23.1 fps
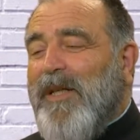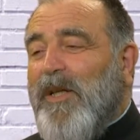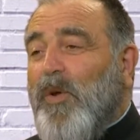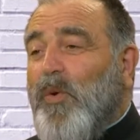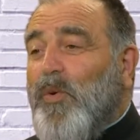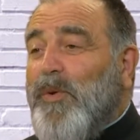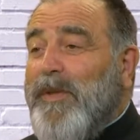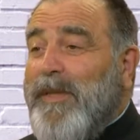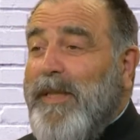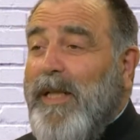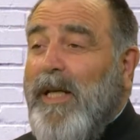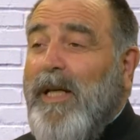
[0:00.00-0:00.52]

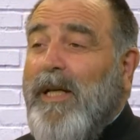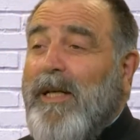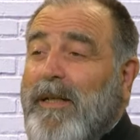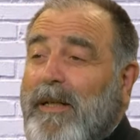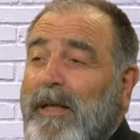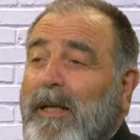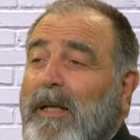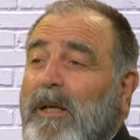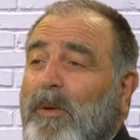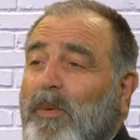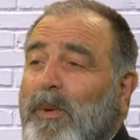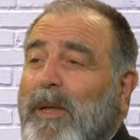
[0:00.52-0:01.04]
وسعى
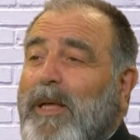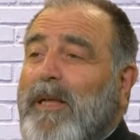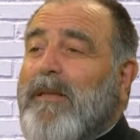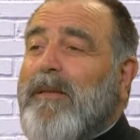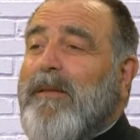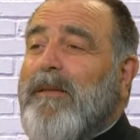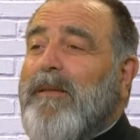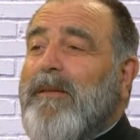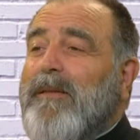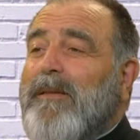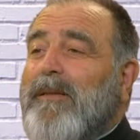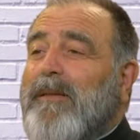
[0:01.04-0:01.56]
كل
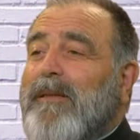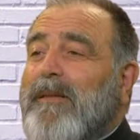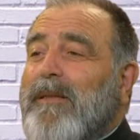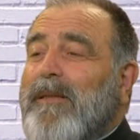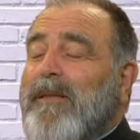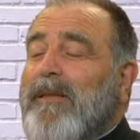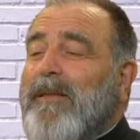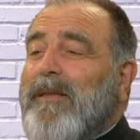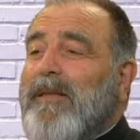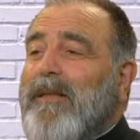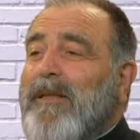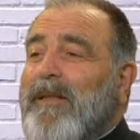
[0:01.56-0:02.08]
الوقت
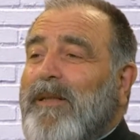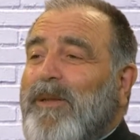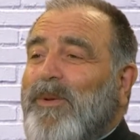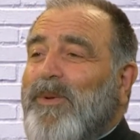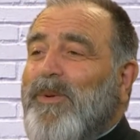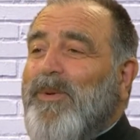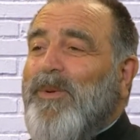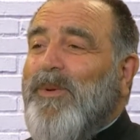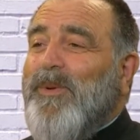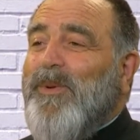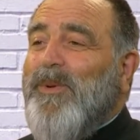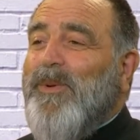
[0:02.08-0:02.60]

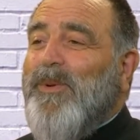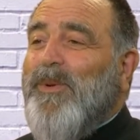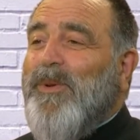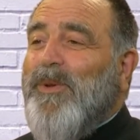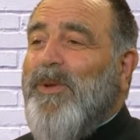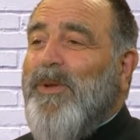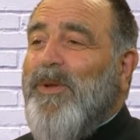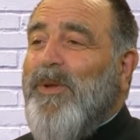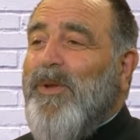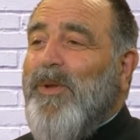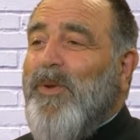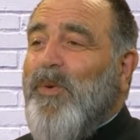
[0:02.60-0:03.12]
انه
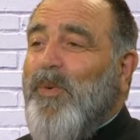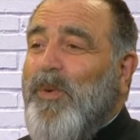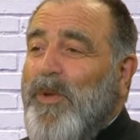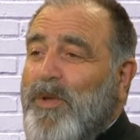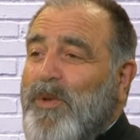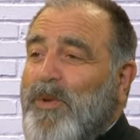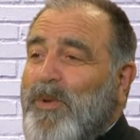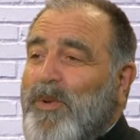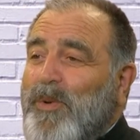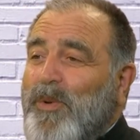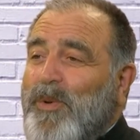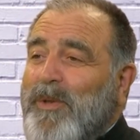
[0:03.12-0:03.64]

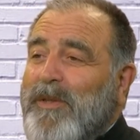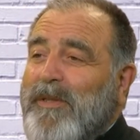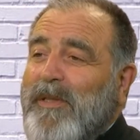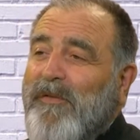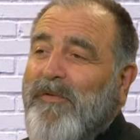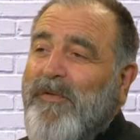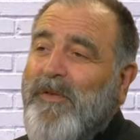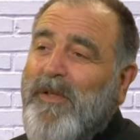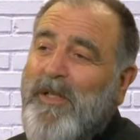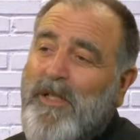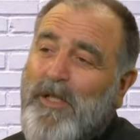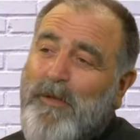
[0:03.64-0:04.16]
وجهه
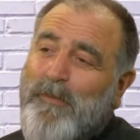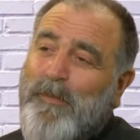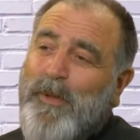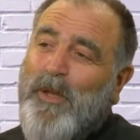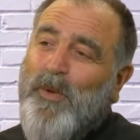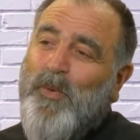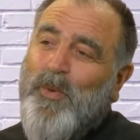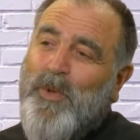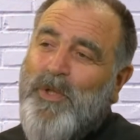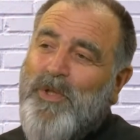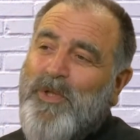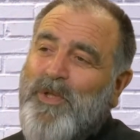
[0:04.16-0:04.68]
يصفي يشبه
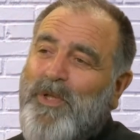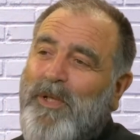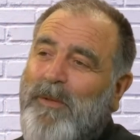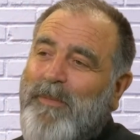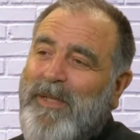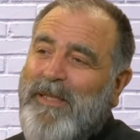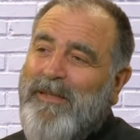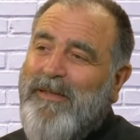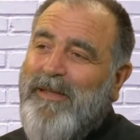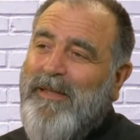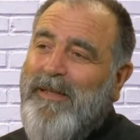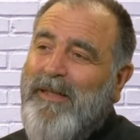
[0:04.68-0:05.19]
وجه
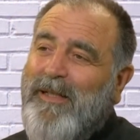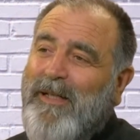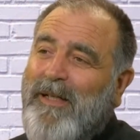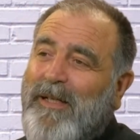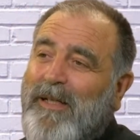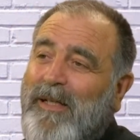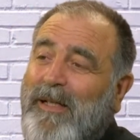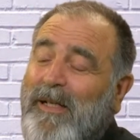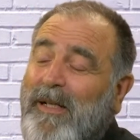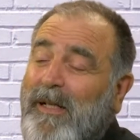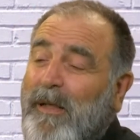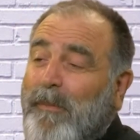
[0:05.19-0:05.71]
المسيح
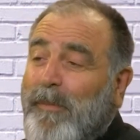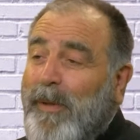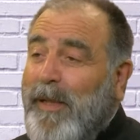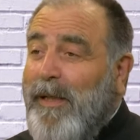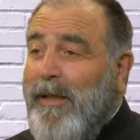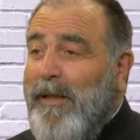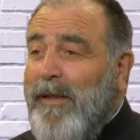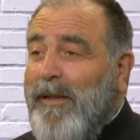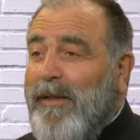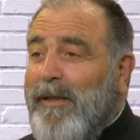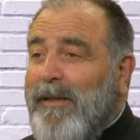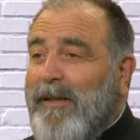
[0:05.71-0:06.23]

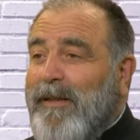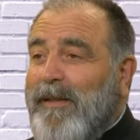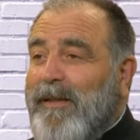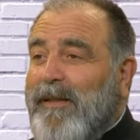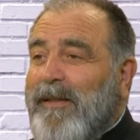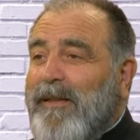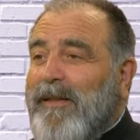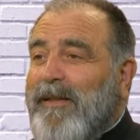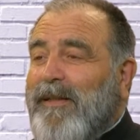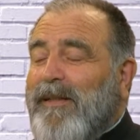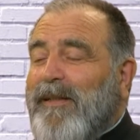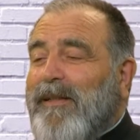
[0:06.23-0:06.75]
لبل
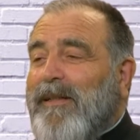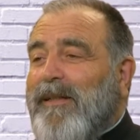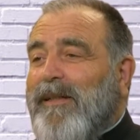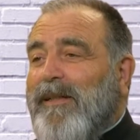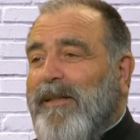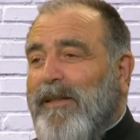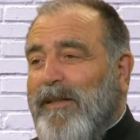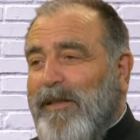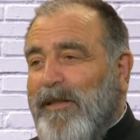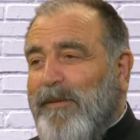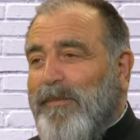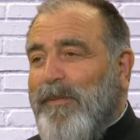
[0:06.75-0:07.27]

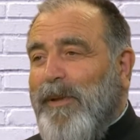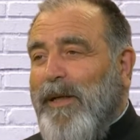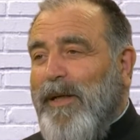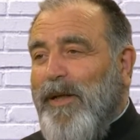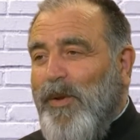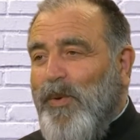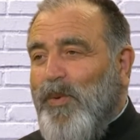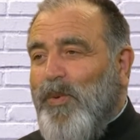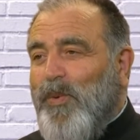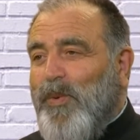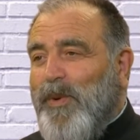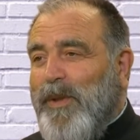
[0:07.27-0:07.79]
يصبح
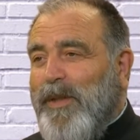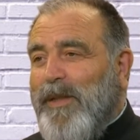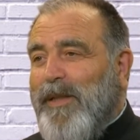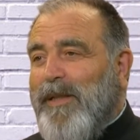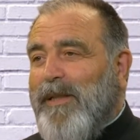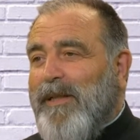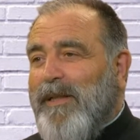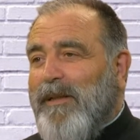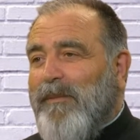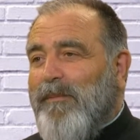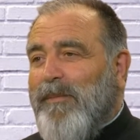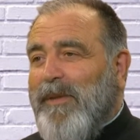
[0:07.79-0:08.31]
هو
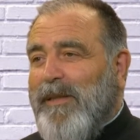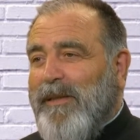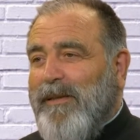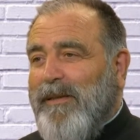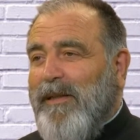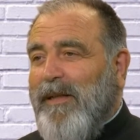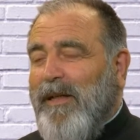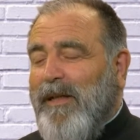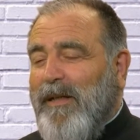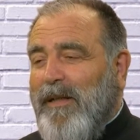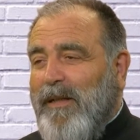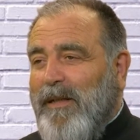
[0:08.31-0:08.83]

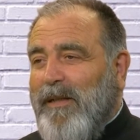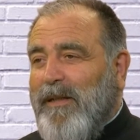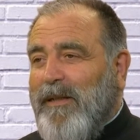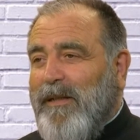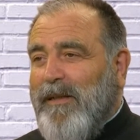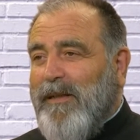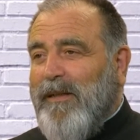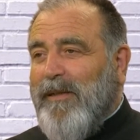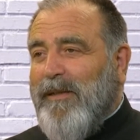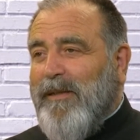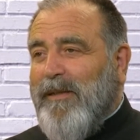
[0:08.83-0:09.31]
مسيح اخر